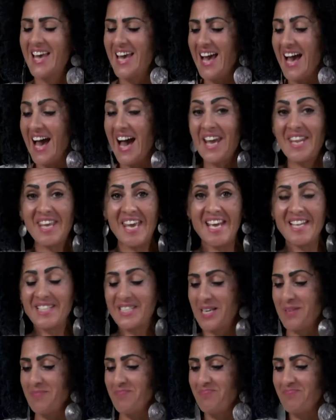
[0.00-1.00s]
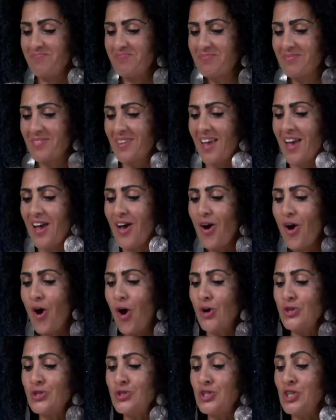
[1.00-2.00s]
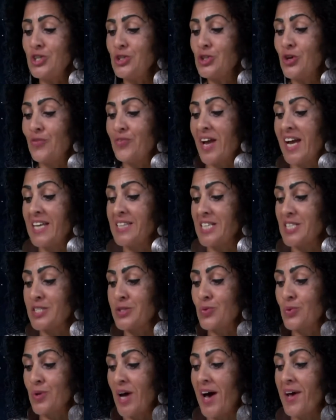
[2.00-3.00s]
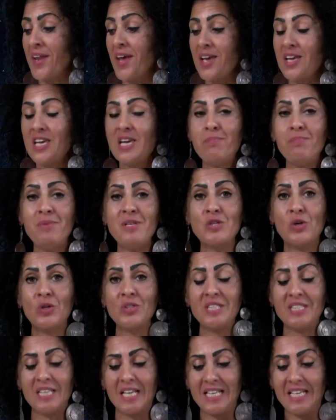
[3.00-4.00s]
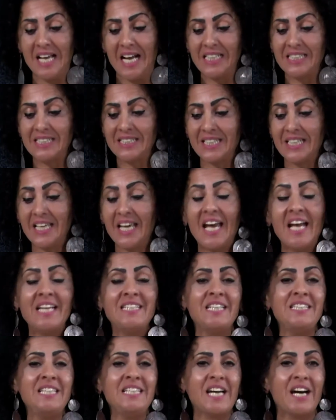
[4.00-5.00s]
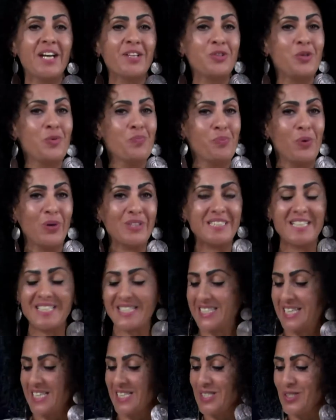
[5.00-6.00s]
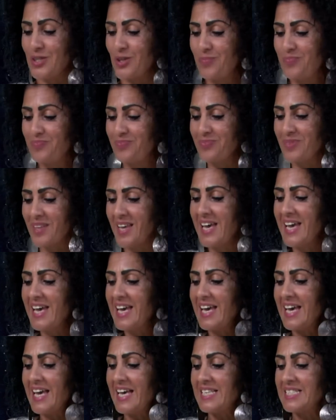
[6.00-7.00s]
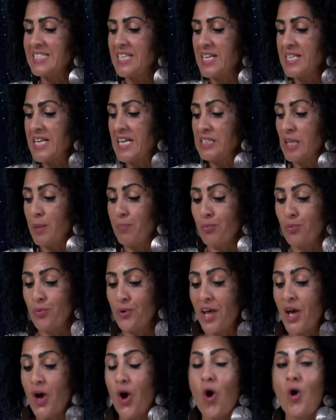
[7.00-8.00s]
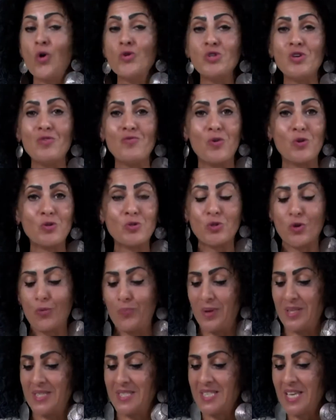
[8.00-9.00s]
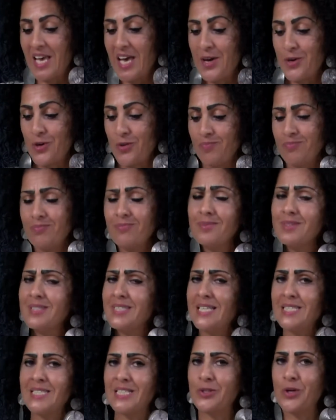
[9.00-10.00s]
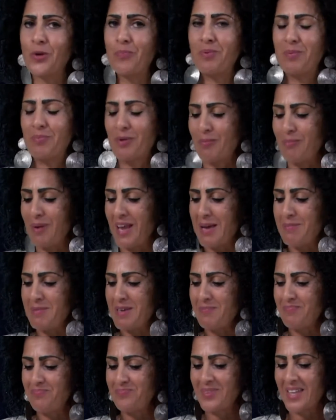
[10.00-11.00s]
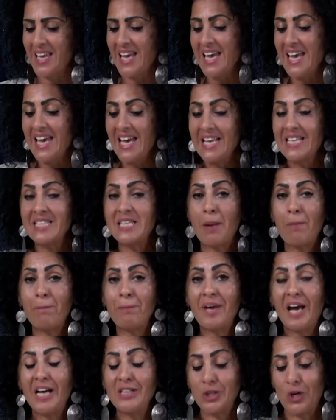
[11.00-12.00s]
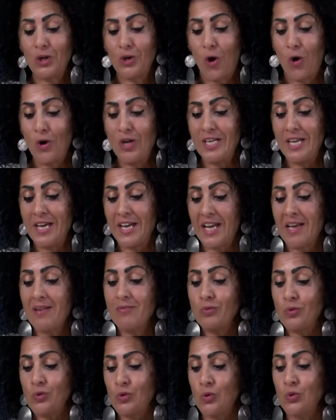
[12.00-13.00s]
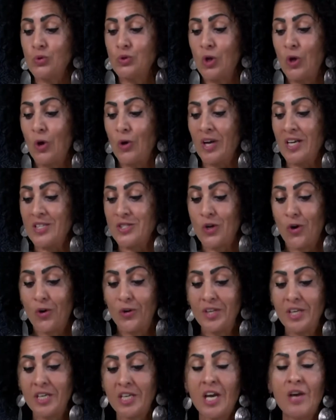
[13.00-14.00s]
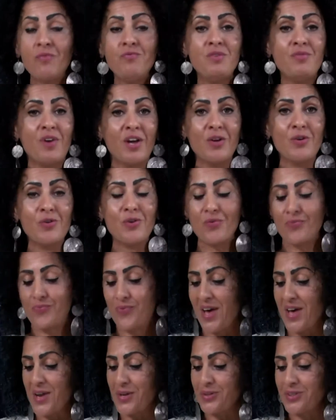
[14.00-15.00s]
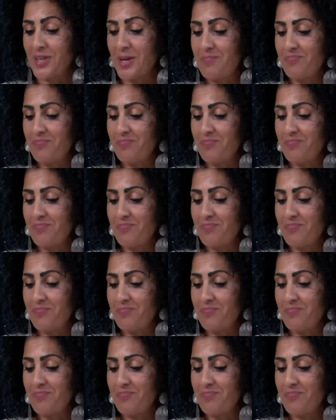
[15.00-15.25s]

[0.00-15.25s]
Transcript: Ariete, oggi dovrai trascurare i bisogni degli altri e dedicarti un po' a te stesso. Esternate pure ogni vostro pensiero, senza troppi problemi. Sappiate cogliere tutte le occasioni che vi vengono offerte.